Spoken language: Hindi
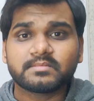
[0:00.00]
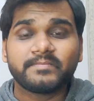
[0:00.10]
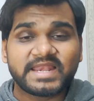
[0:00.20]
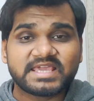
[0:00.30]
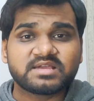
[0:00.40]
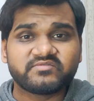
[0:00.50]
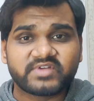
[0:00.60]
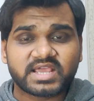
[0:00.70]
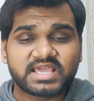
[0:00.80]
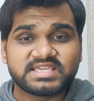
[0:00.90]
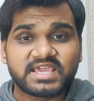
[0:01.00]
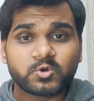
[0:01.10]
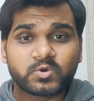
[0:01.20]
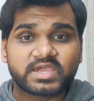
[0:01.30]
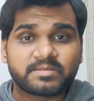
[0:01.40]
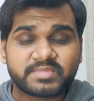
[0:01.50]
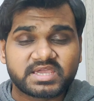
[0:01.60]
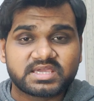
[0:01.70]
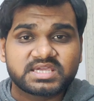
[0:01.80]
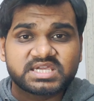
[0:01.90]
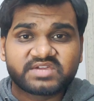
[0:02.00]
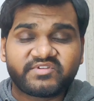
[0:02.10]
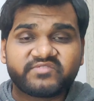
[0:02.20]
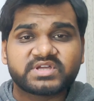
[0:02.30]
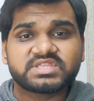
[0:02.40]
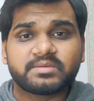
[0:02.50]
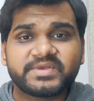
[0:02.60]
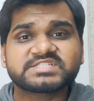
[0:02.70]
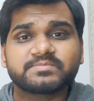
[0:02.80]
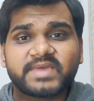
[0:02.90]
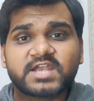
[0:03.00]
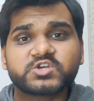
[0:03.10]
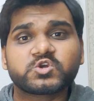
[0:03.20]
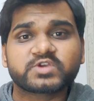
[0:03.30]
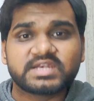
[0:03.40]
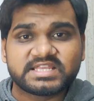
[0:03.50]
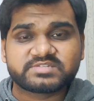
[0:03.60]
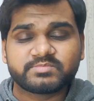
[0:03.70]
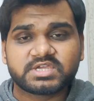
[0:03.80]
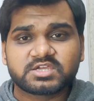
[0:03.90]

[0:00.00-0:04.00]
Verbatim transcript: बेलिंगम वगैरह ये होंगे आपके फीफा द बेस्ट बैलेंडोर के लिस्ट में